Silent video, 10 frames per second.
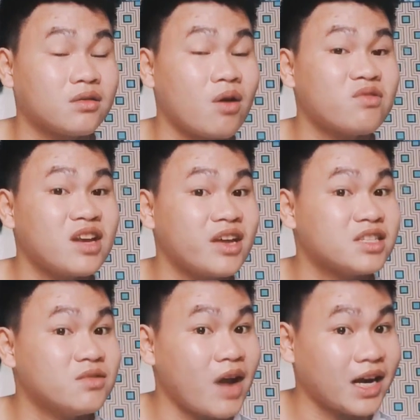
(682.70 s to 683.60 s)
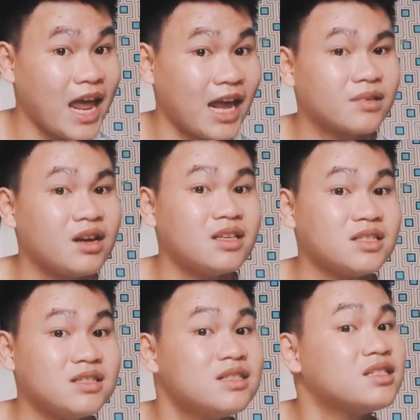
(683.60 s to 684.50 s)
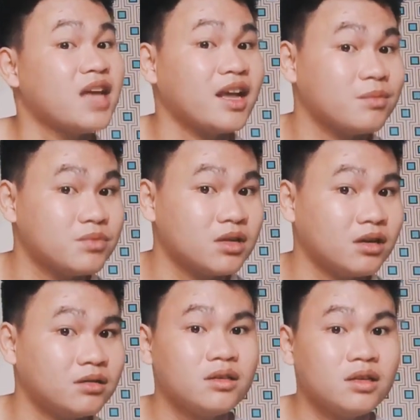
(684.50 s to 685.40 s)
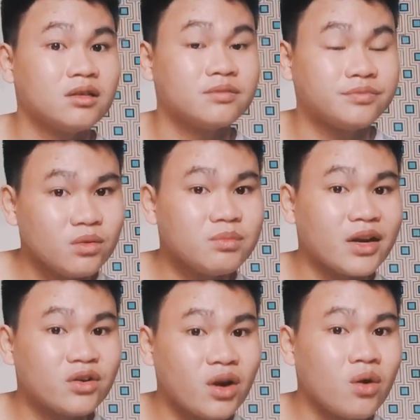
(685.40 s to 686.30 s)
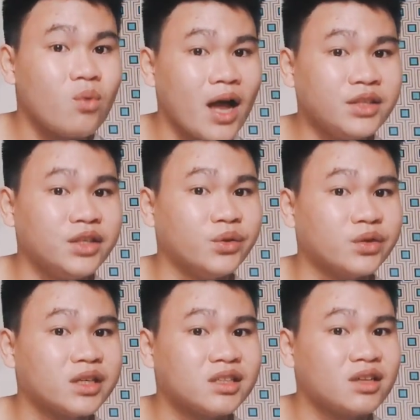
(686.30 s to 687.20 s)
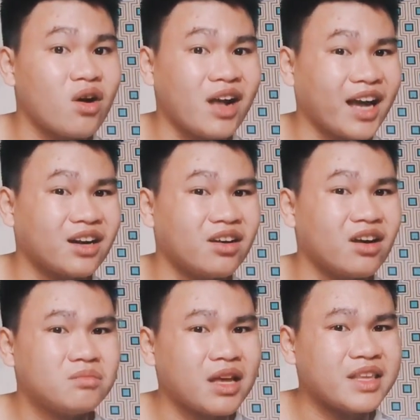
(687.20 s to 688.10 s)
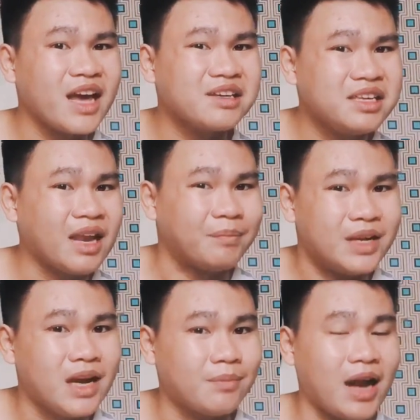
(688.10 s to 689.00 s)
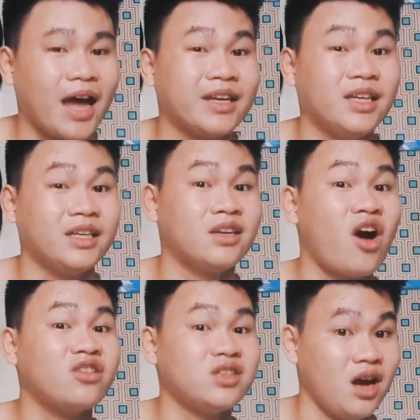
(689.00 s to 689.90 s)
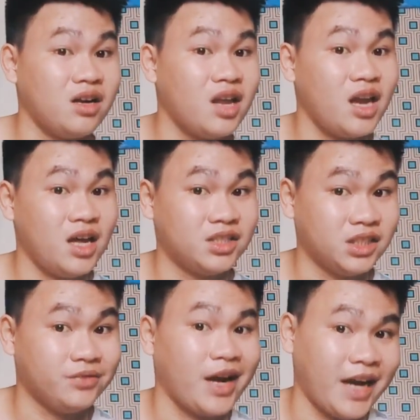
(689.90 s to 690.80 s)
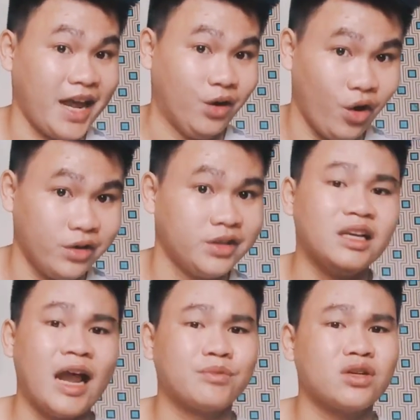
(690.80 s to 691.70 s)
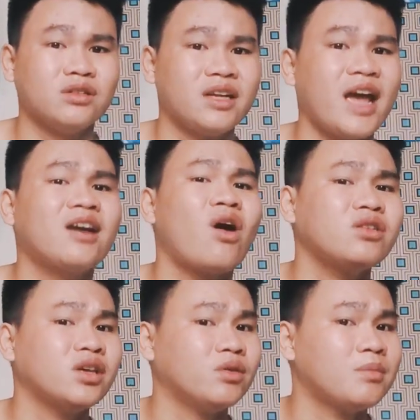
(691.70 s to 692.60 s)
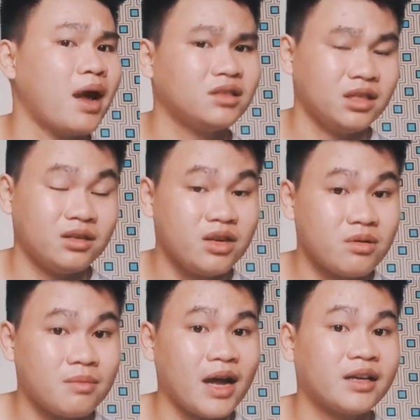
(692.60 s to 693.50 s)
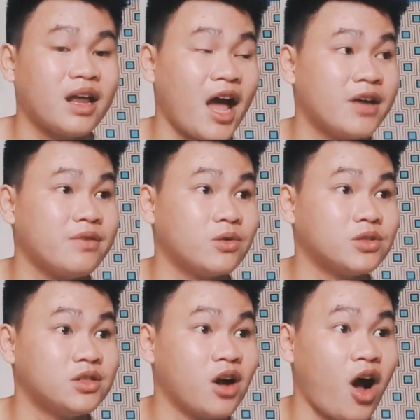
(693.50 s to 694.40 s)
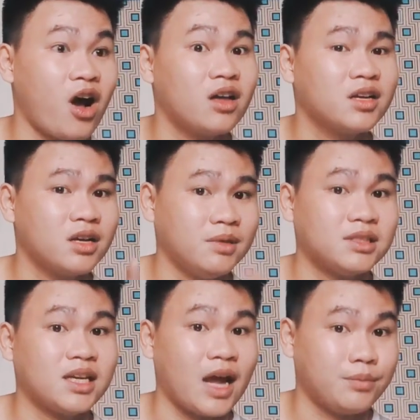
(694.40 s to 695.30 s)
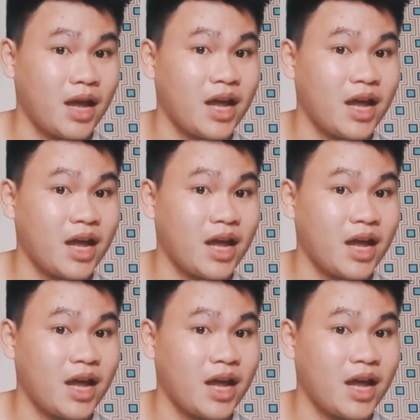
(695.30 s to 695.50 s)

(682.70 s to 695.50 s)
không phải là sự phàn nàn, nó là sự chia sẻ tâm sự. Nhưng chúng ta nói quá nhiều cái khó khăn đó đó, chúng ta nhắc đi lặp đi lặp lại thì đó trở nên là sự phàn nàn rồi, thì làm cho người khác khó chịu lắm bạn. Vậy nếu mà bạn là hay vào người họ, bạn sẽ cảm